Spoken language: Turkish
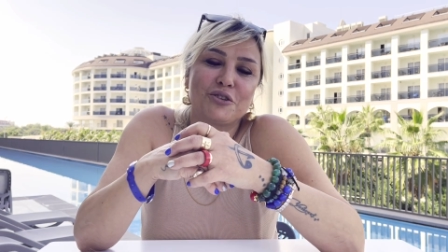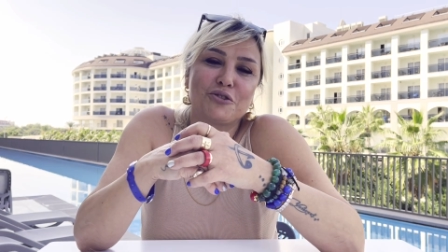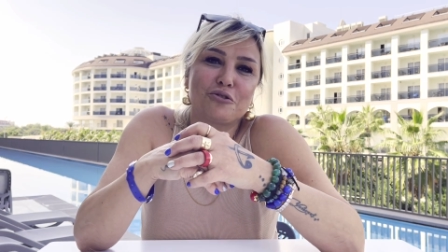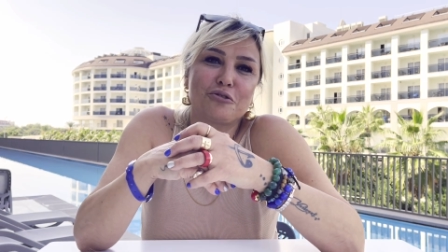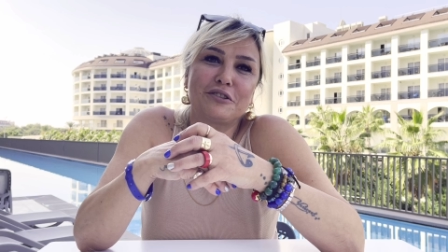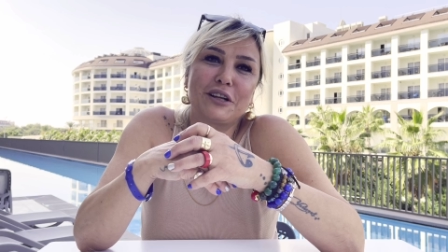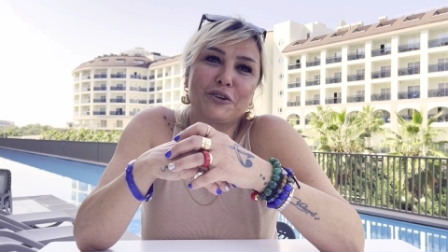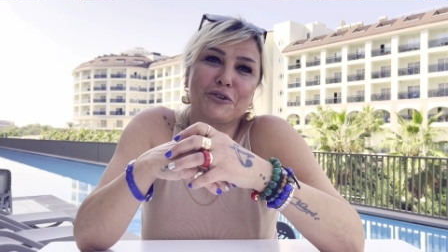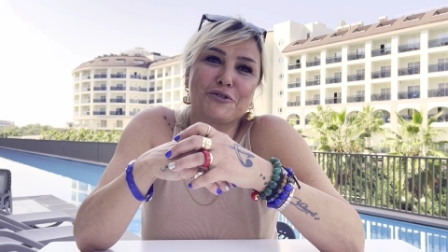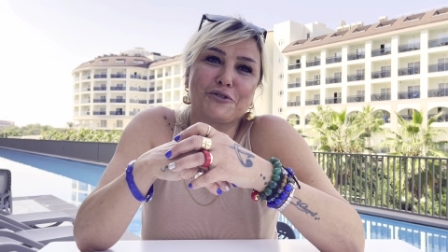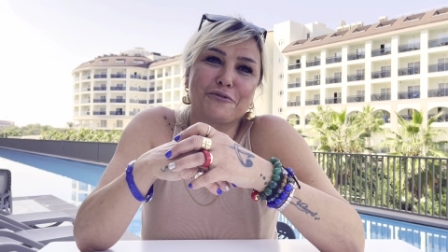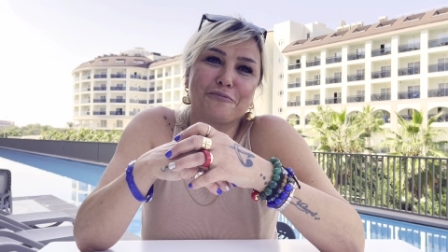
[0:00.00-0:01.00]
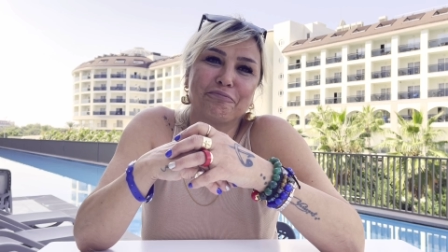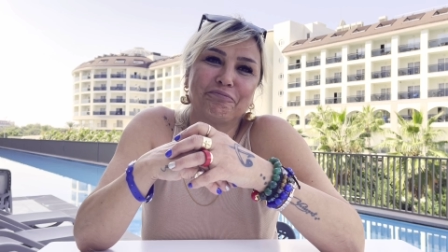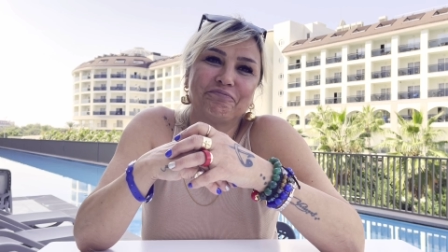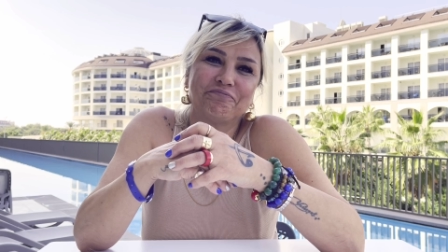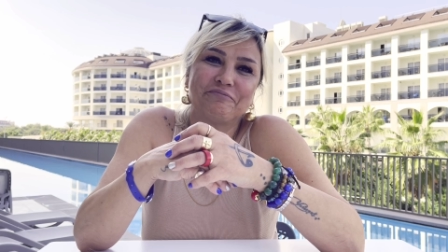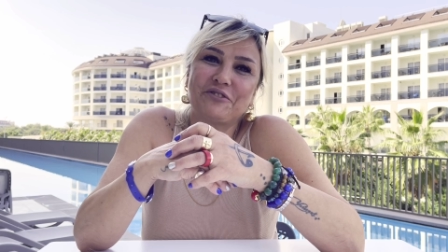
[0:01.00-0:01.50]
Şükürler olsun.
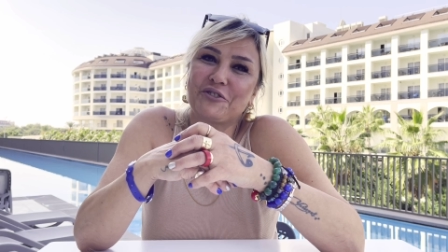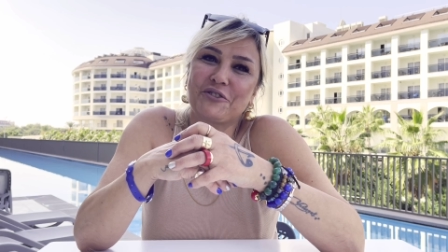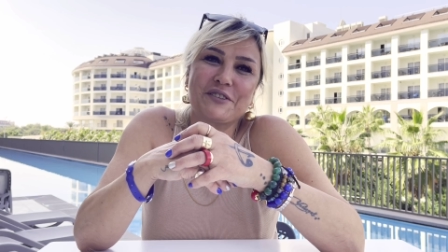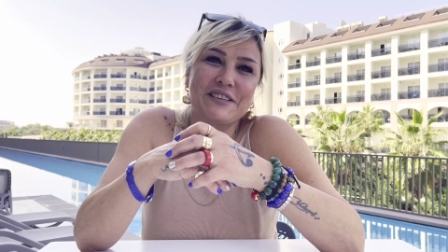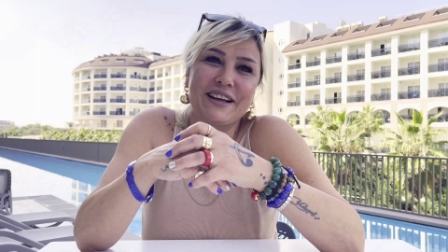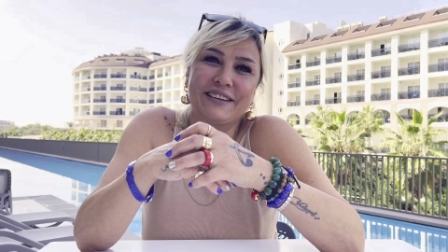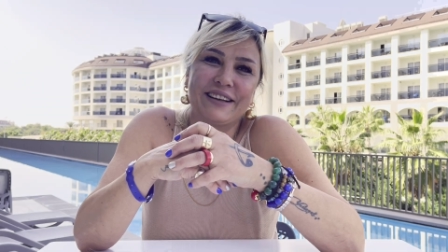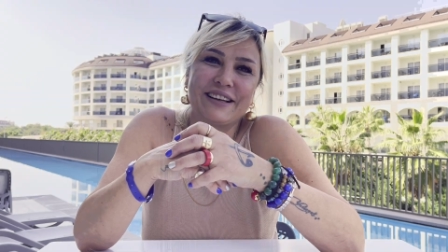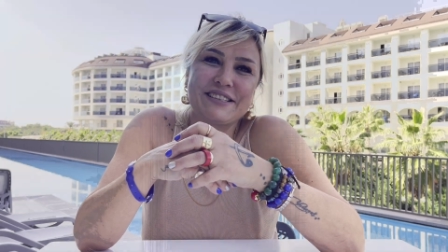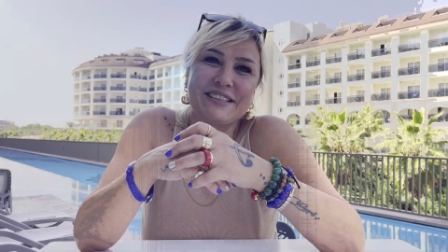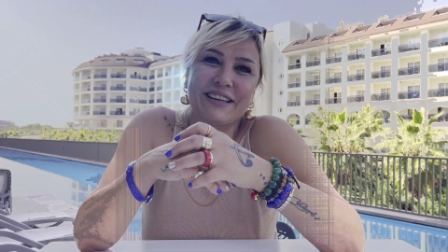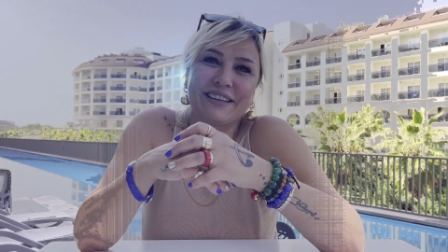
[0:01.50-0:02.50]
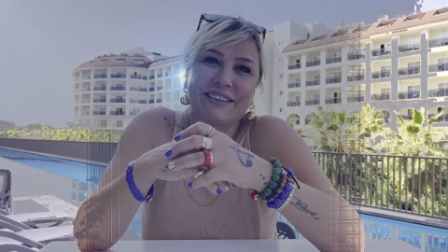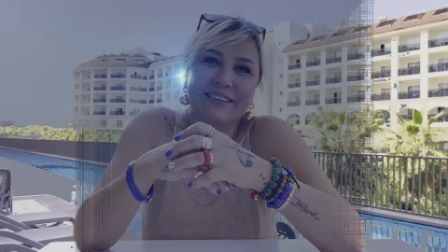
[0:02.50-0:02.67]
Çok güzeldi. Her